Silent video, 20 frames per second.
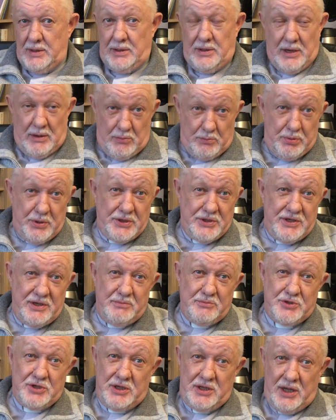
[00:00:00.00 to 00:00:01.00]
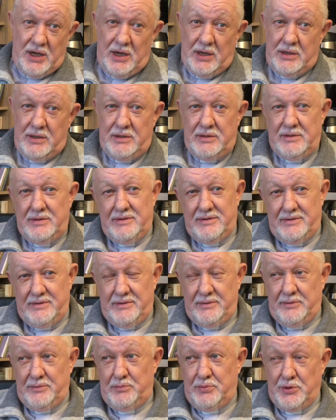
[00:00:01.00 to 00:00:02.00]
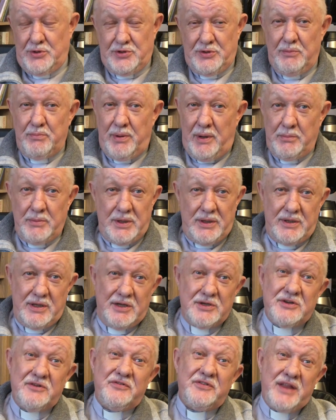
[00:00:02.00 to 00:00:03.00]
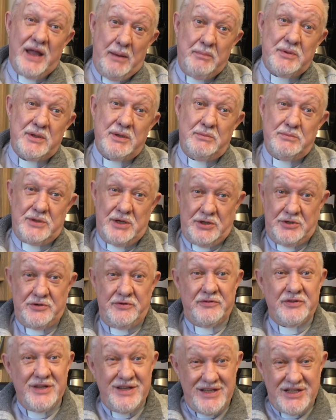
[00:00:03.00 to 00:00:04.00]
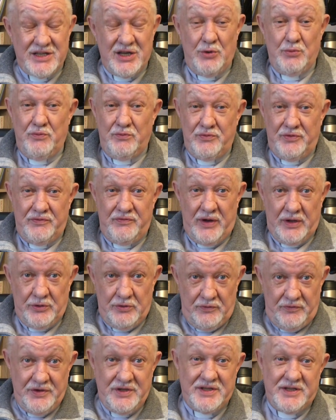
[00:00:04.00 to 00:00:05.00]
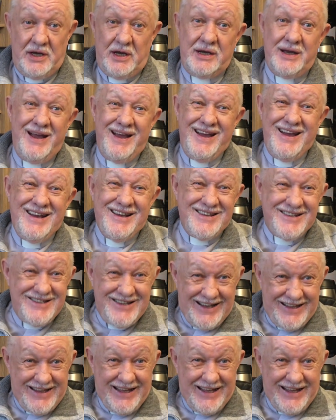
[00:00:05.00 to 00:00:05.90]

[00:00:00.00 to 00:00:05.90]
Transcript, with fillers: Ja mu powiedziałem, że tak. Proszę pamiętać, że w tamtym czasie w liceum w Wadowicach za